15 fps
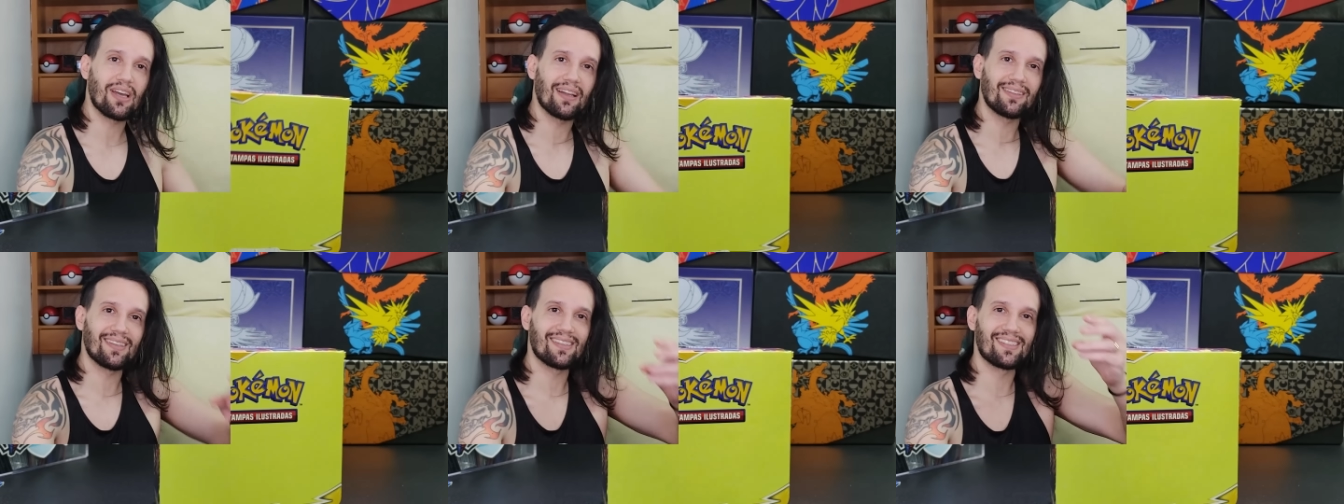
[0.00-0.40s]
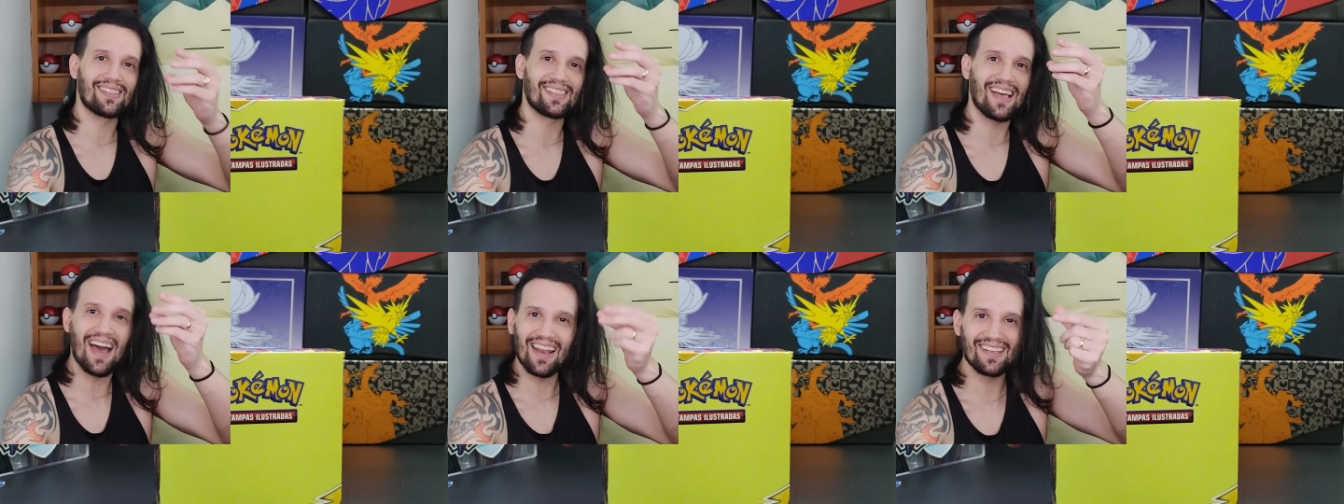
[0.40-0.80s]

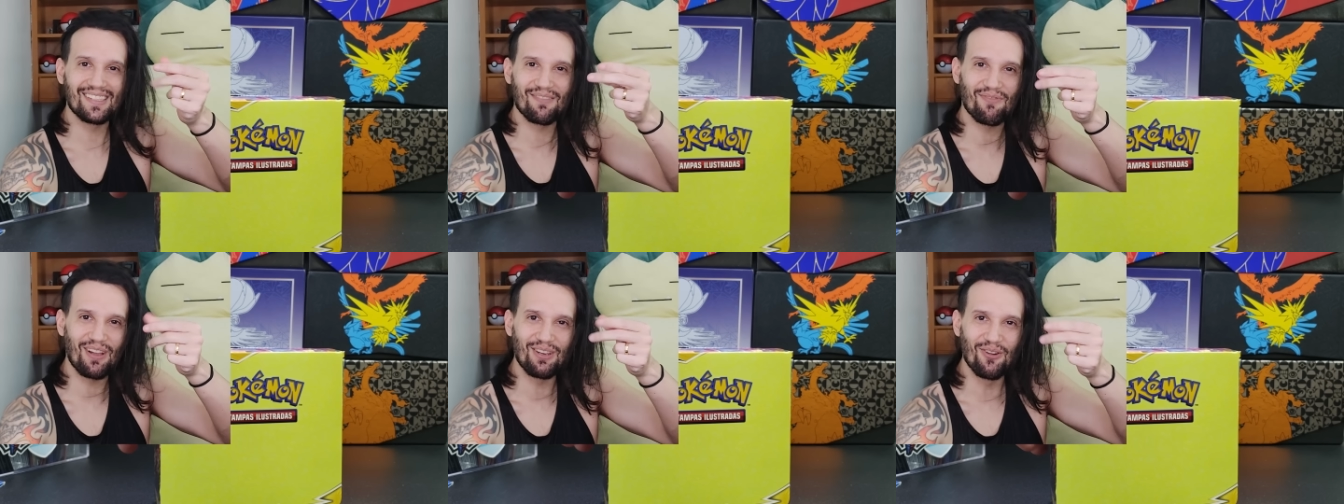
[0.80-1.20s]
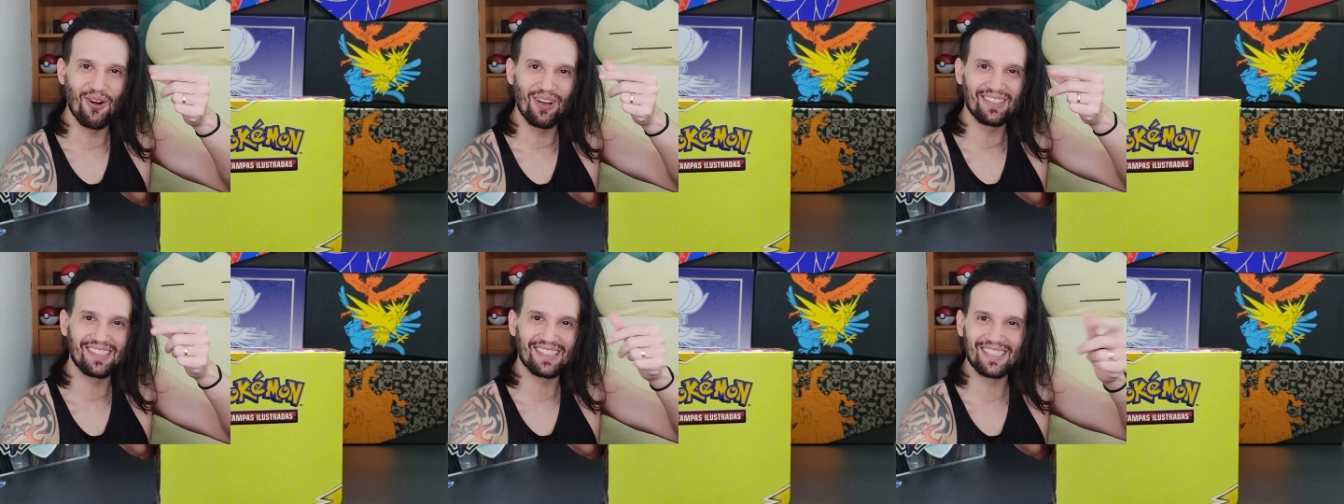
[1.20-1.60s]
cartas raras e
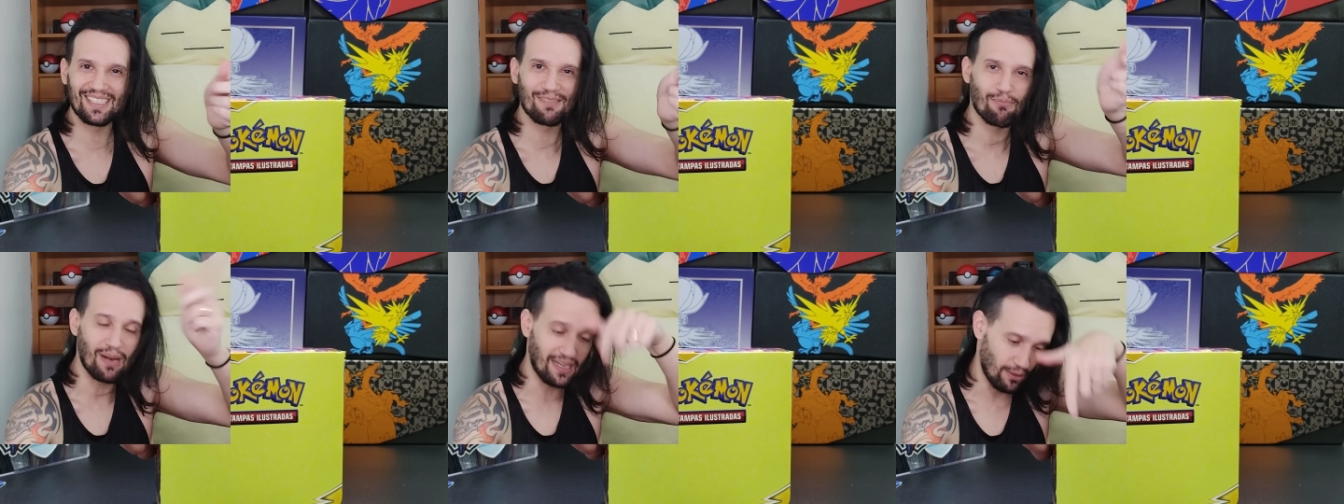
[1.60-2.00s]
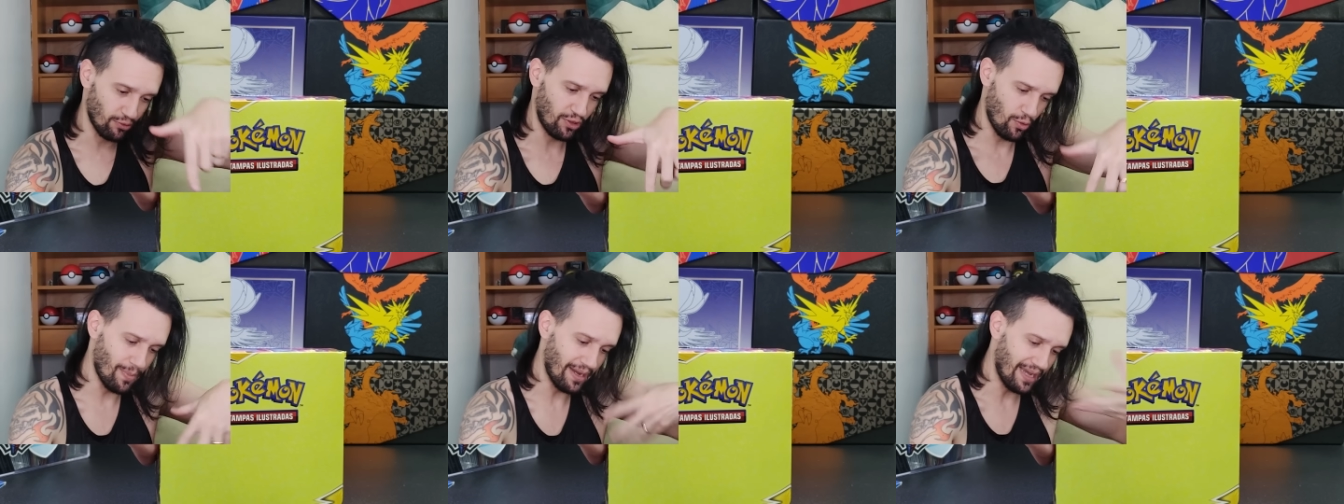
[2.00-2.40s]
valiosas para que eu tenha uma